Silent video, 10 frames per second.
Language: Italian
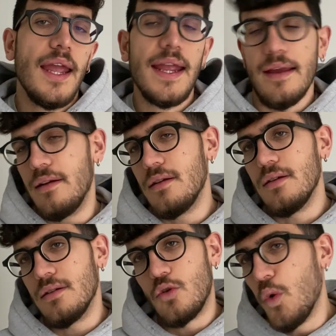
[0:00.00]
e
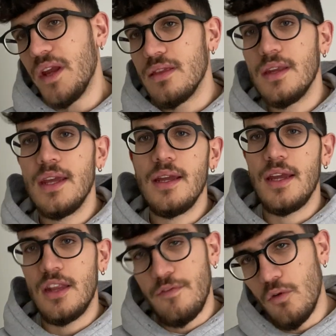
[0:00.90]
eh, quindi
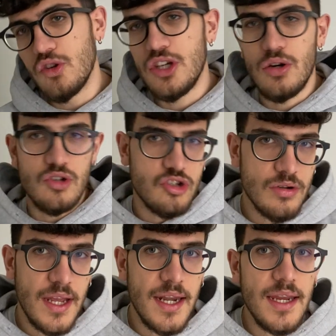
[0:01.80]
i tifosi
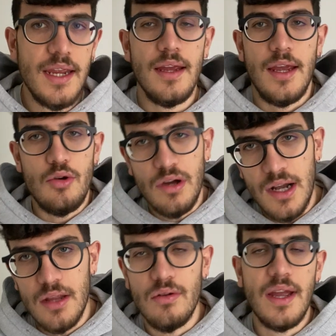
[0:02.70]
rossoneri, io
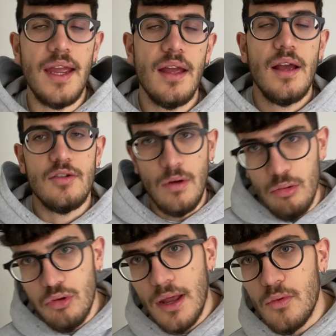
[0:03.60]
credo che
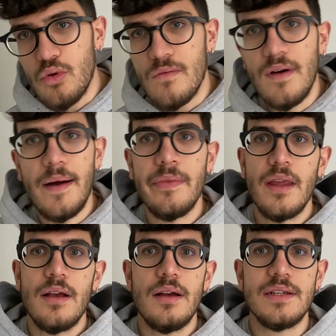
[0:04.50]
soprattutto la curva
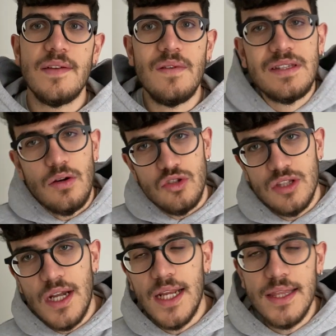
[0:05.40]
eh, si è vista
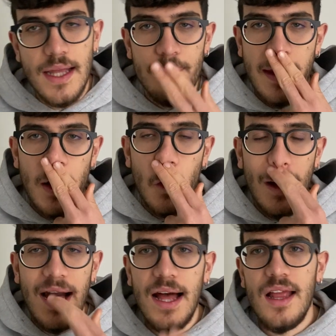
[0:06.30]
costretta ecco,
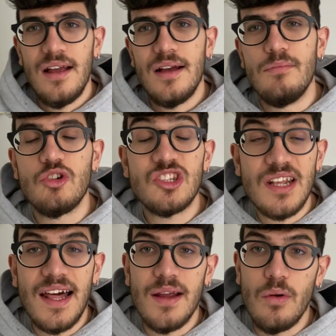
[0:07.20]
a, a,
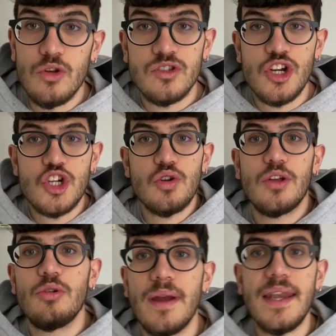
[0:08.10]
mostrare quello striscione
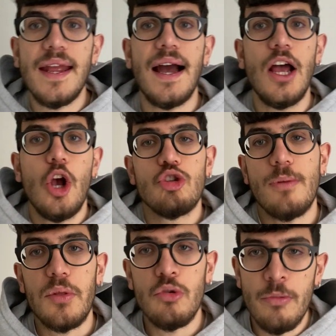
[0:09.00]
domenica,
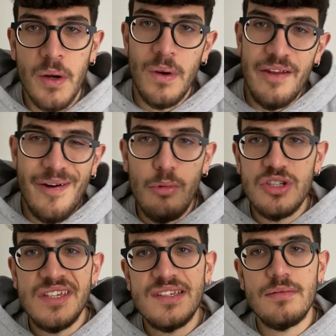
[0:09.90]
soprattutto per quelle
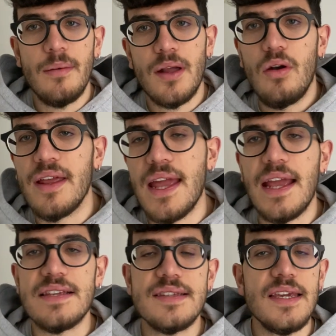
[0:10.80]
famosissime parole che,
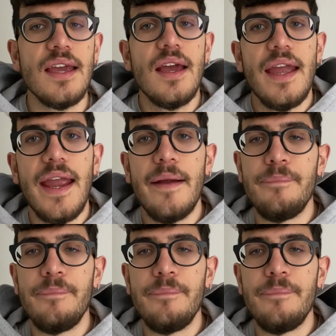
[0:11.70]
che si eh,